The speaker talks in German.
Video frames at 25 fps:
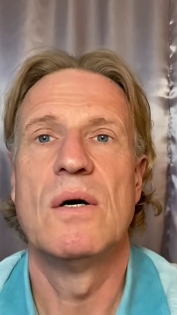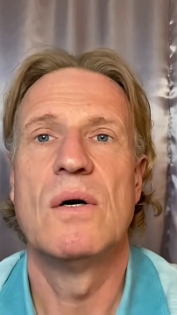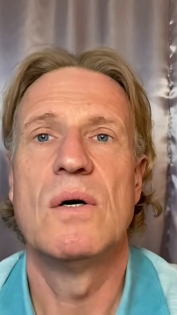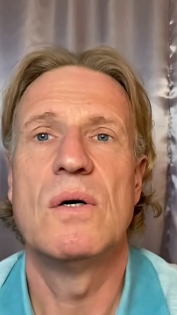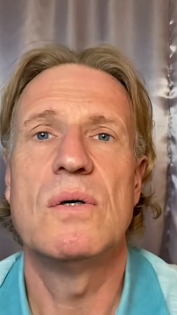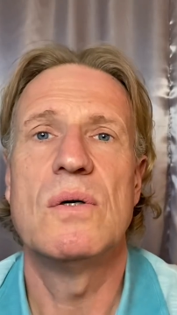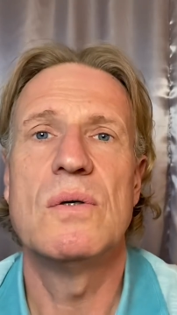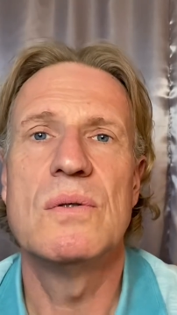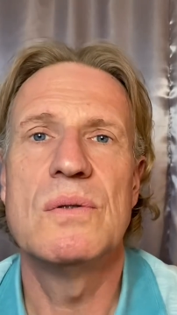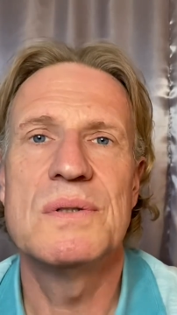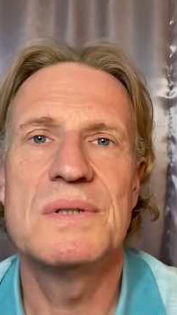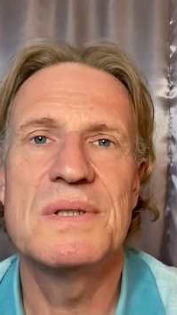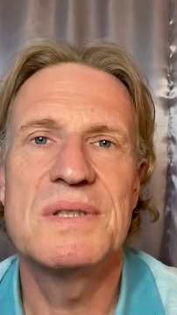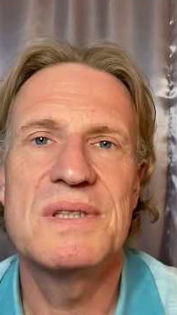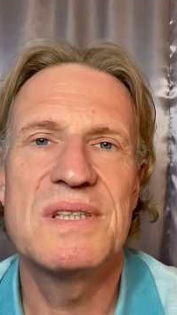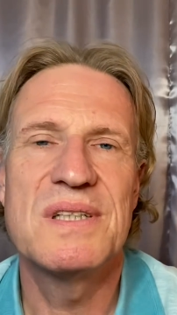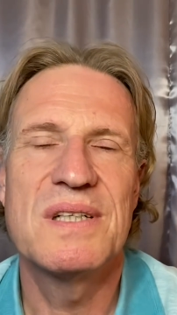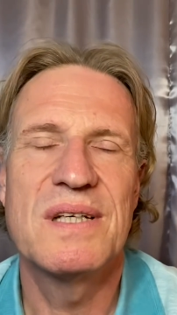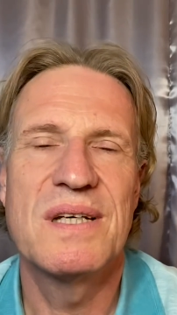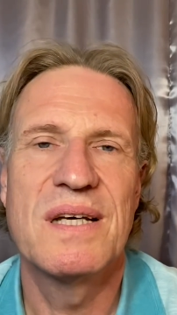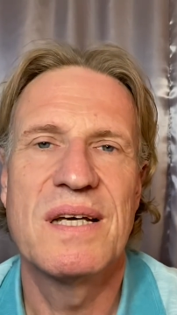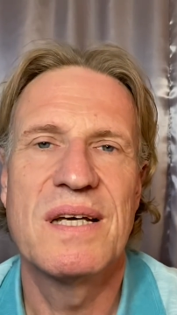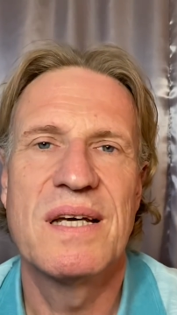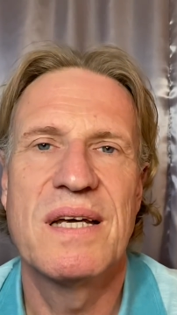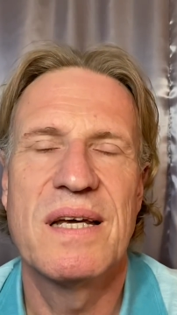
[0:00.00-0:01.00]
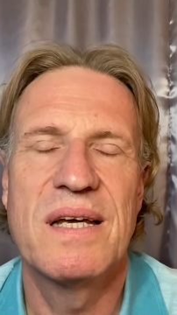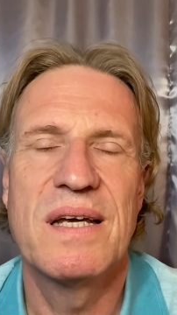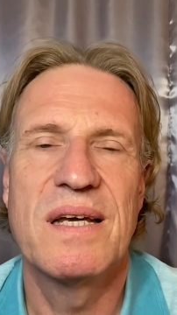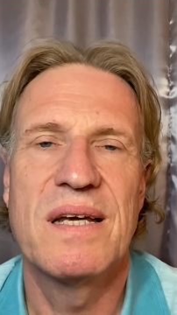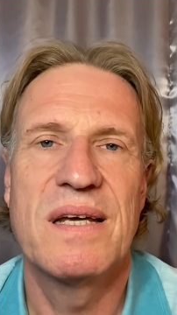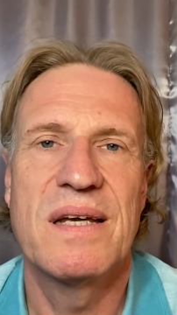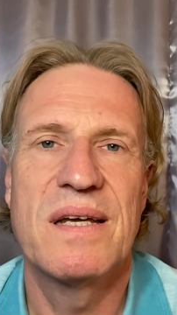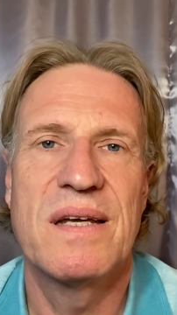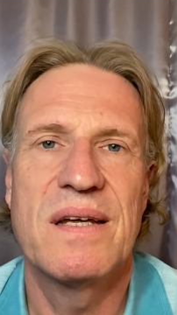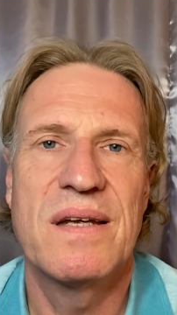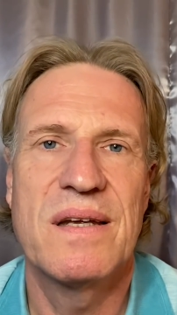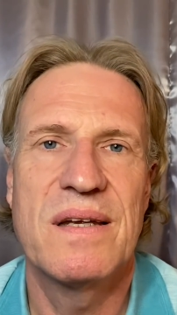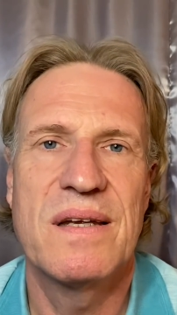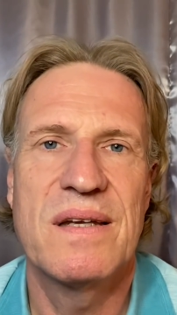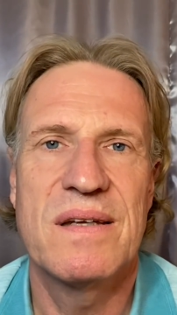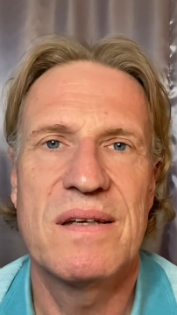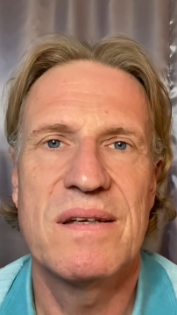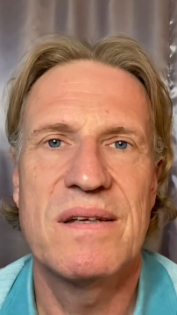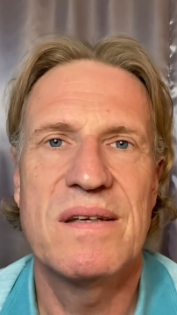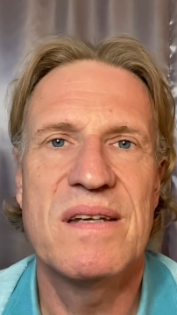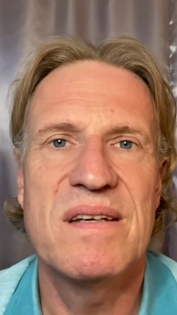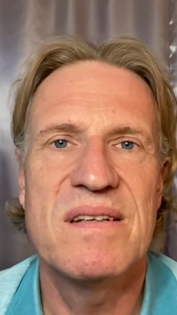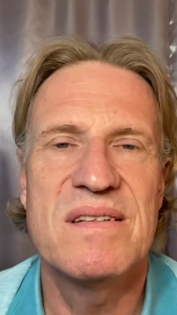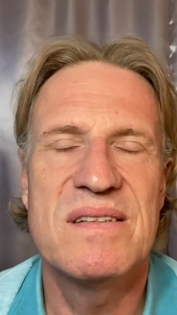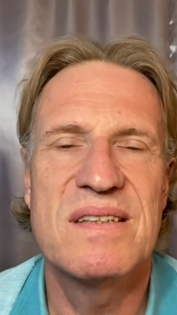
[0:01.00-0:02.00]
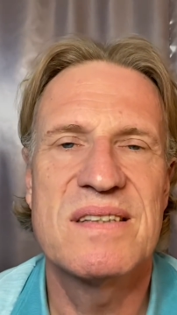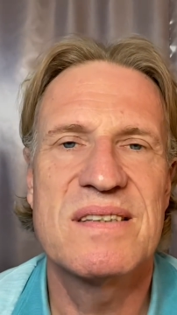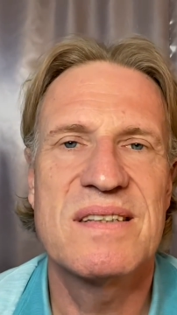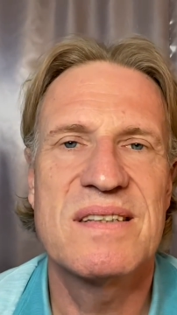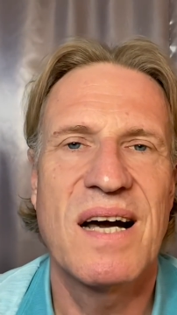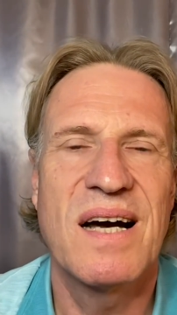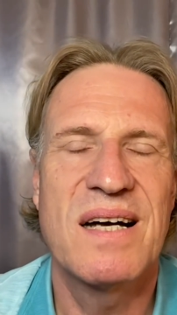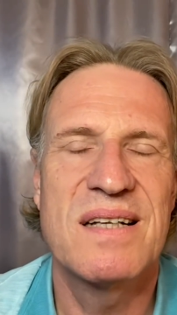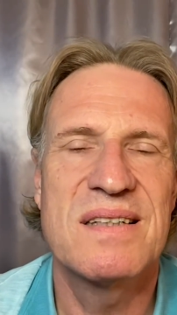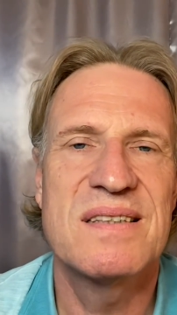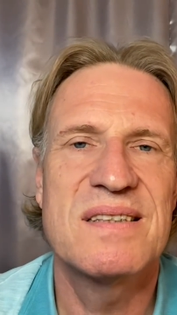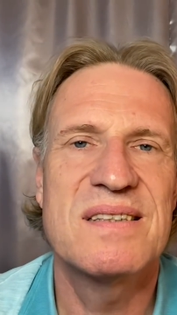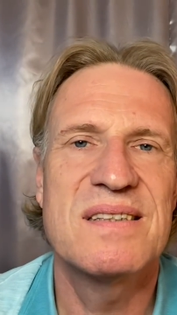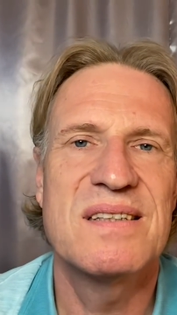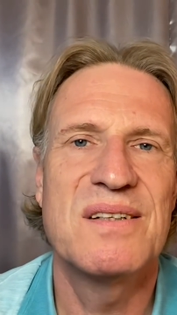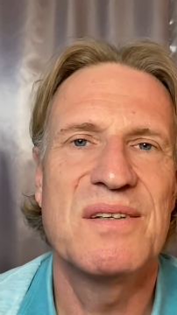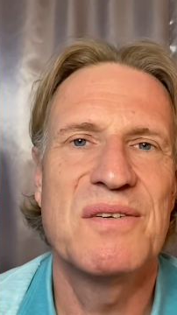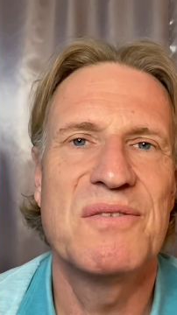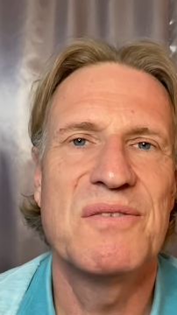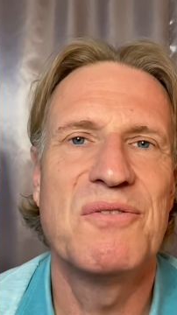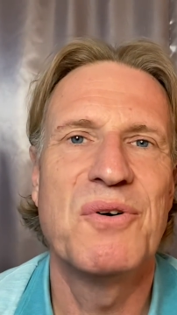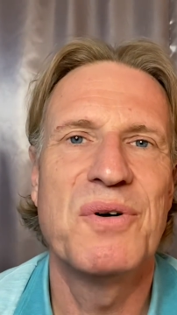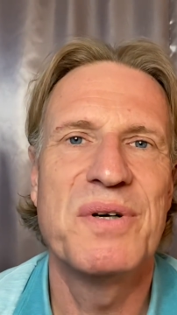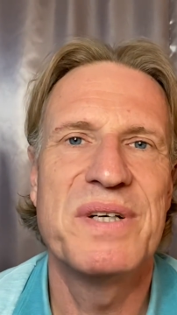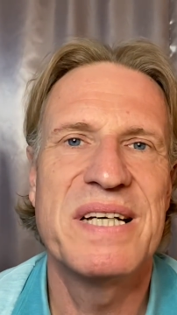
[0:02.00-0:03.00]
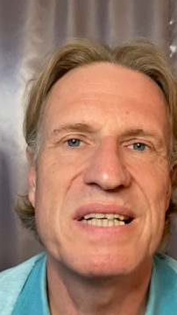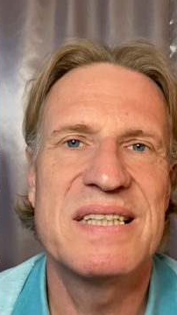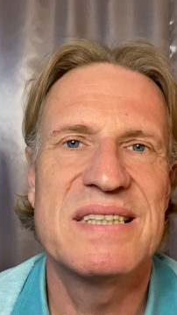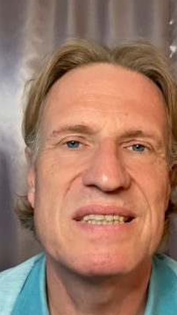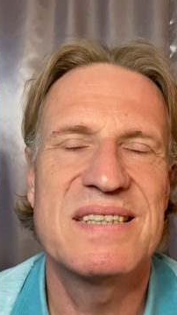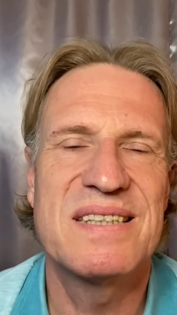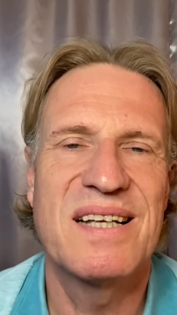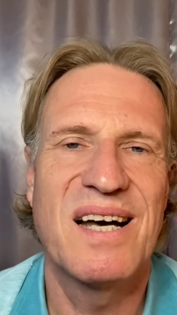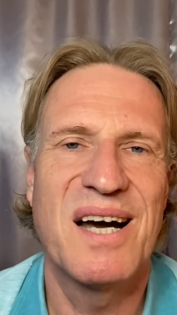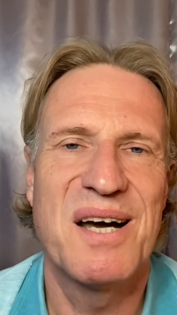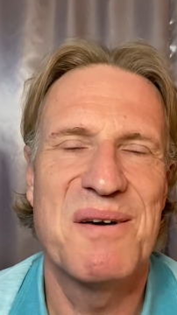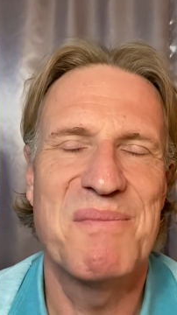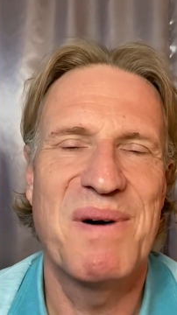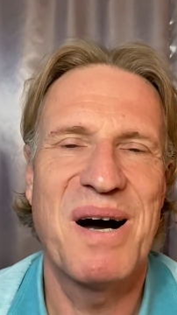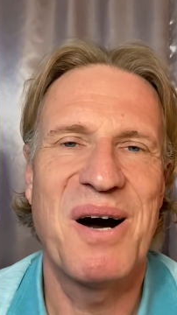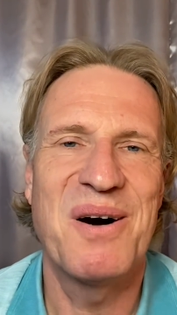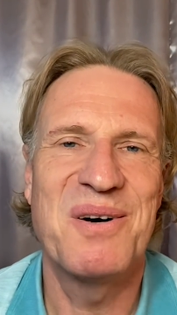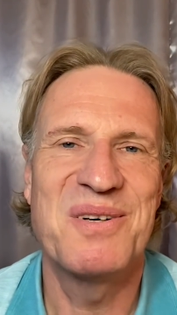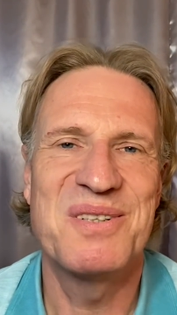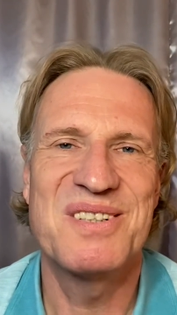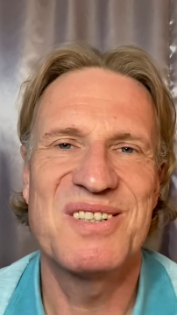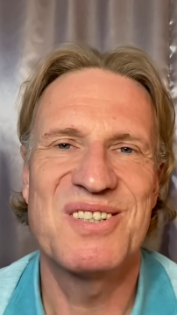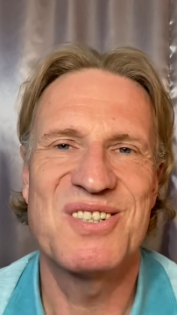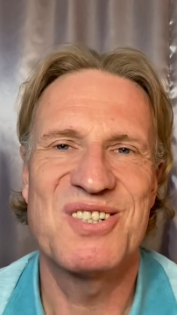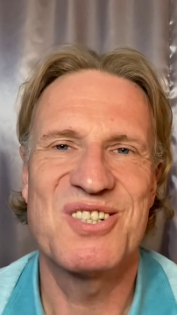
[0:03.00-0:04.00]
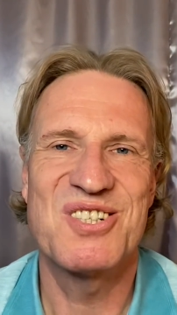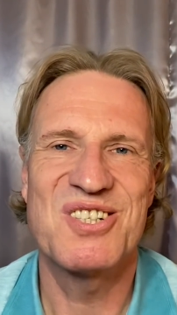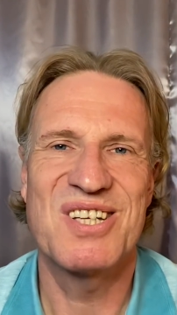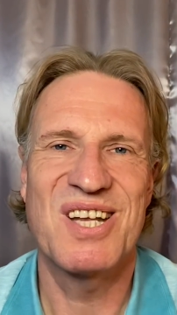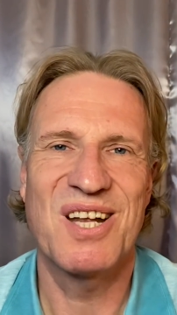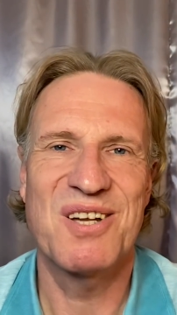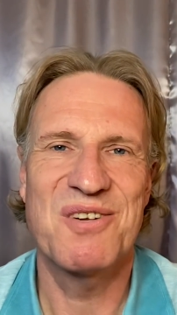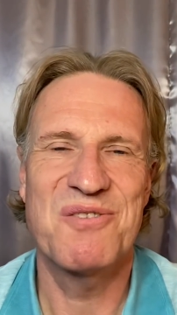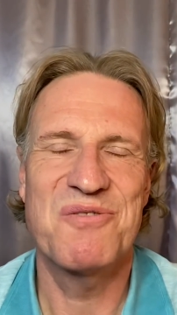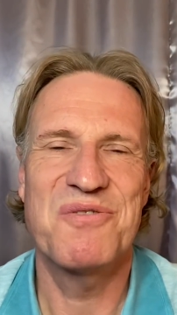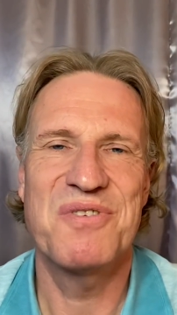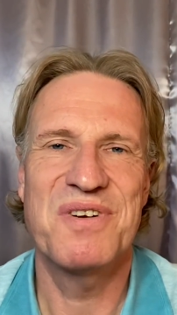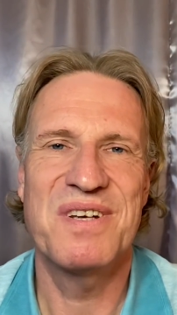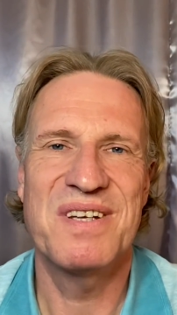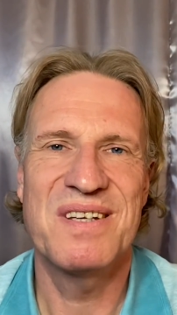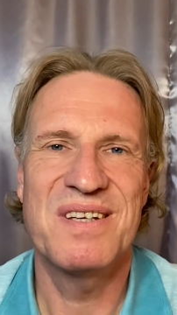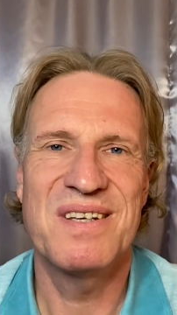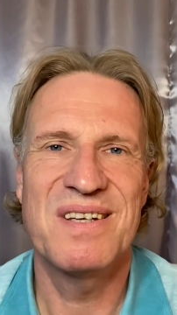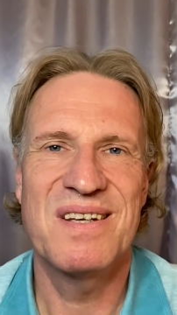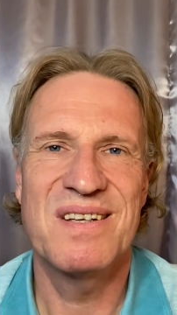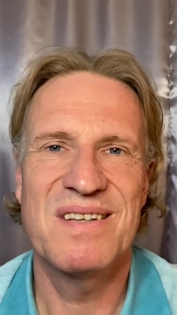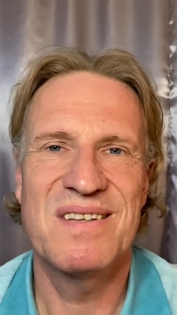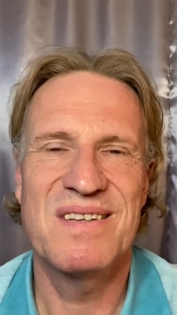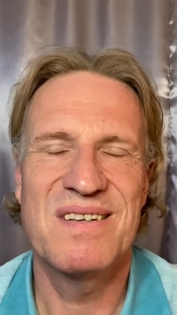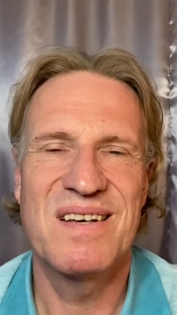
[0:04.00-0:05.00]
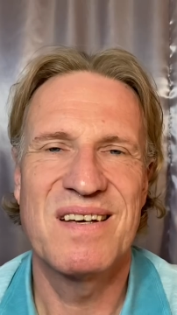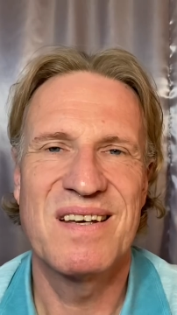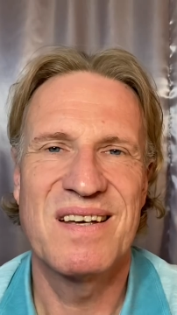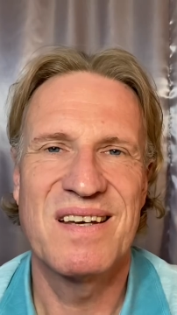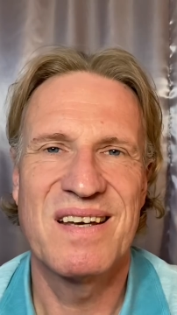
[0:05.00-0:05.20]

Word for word: Und dieses Ganze, wo jetzt da im Außen stattfindet,